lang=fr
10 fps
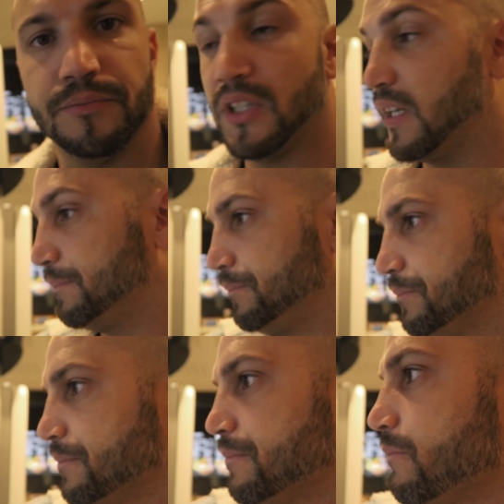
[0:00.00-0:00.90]
Voilà.
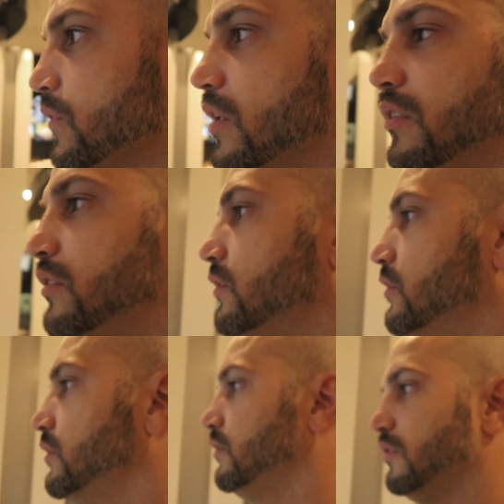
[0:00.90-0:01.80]
Putain, mais euh, t'as fait de
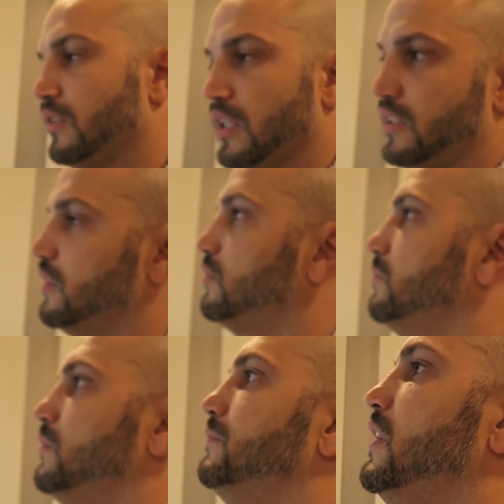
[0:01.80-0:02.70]
l'allemand
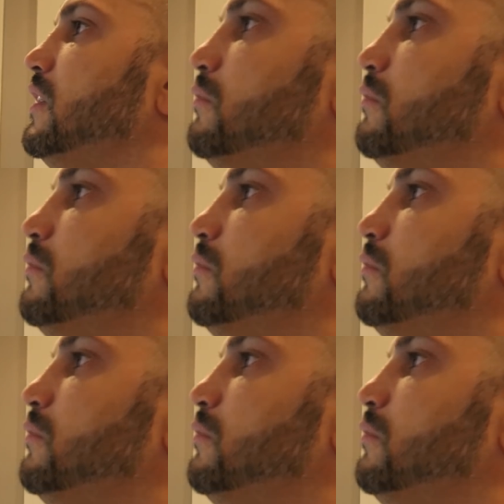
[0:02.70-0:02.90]
exactement, ta jeunesse